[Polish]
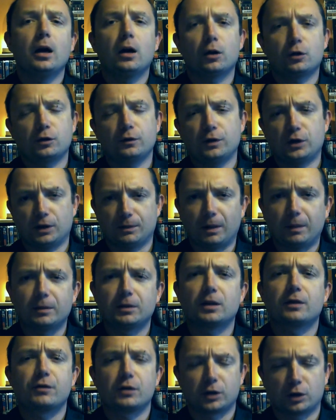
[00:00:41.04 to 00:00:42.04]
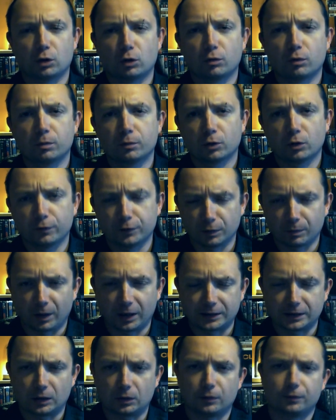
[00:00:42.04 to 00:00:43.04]
Oczywiście mamy tych wszystkich głównych
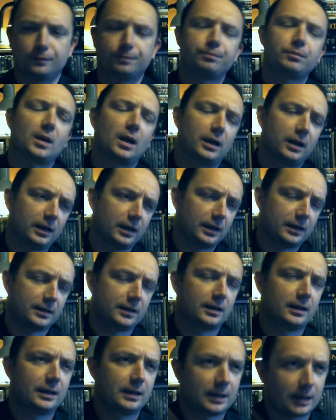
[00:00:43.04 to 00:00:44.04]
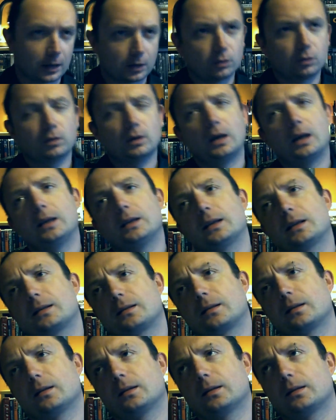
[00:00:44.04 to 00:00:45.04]
bohaterów. Jest y, Dracula, jest,
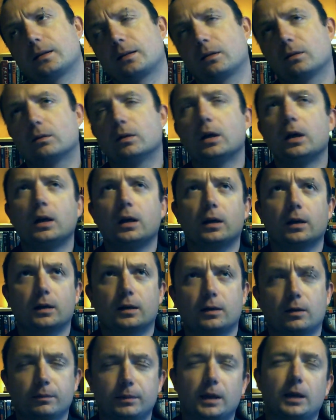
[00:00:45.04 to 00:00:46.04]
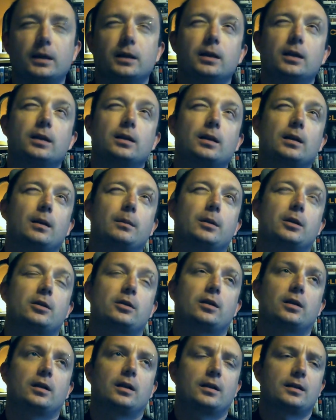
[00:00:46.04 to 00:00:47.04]
y, są zombiaki, to tam
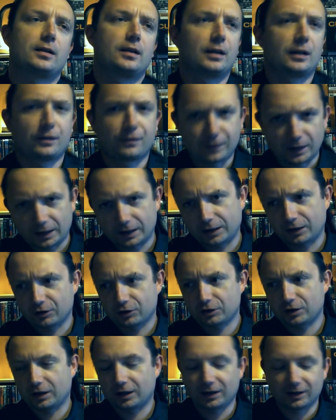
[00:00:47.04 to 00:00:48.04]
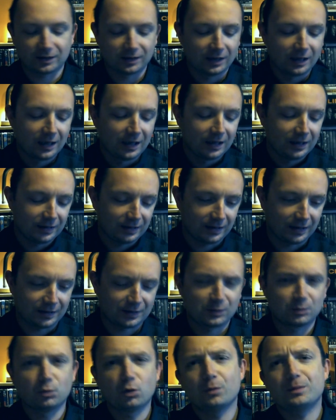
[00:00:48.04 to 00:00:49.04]
jeszcze jest, jest Frankenstein,
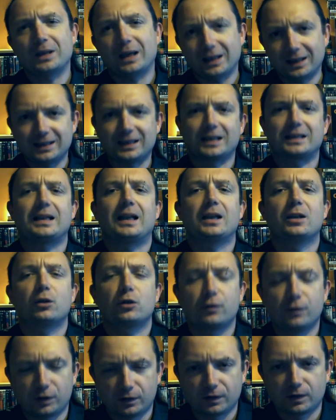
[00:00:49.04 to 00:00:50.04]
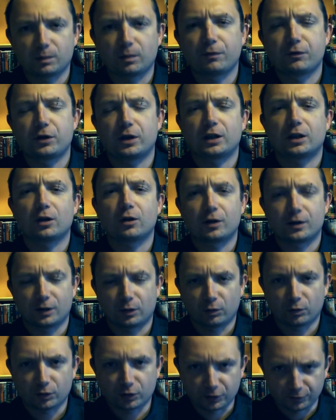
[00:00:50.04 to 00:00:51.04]
jest mumia i tak dalej. Oczywiście wiadomo, wszelkiego
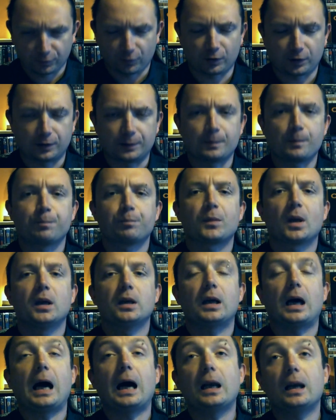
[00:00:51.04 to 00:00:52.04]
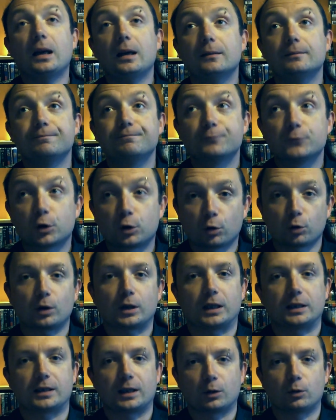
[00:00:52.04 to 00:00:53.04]
rodzaju stwory. Ale
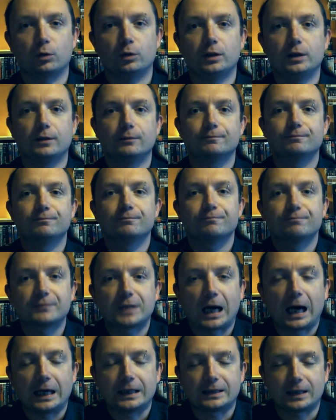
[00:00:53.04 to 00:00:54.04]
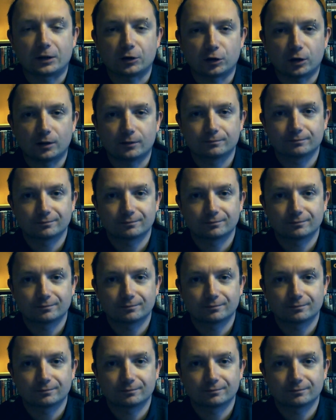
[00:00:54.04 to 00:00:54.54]
córka Drakuli hajta się.